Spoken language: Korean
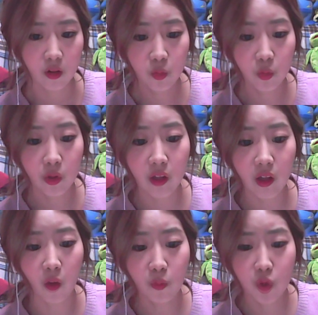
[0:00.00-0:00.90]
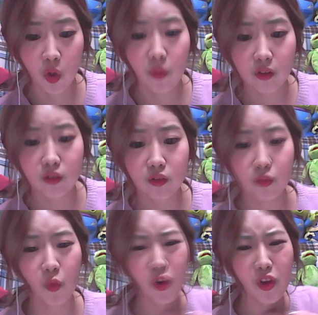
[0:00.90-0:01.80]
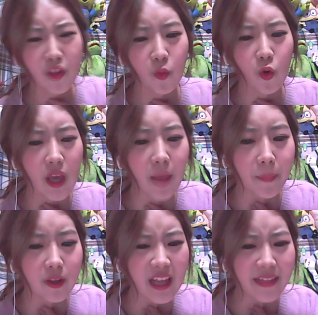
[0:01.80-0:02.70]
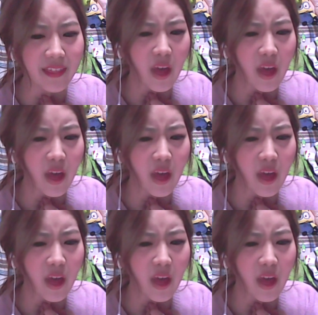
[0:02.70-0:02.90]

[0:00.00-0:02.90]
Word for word: 노래 나 엄청 많이 했... 목이 목이 아파서 안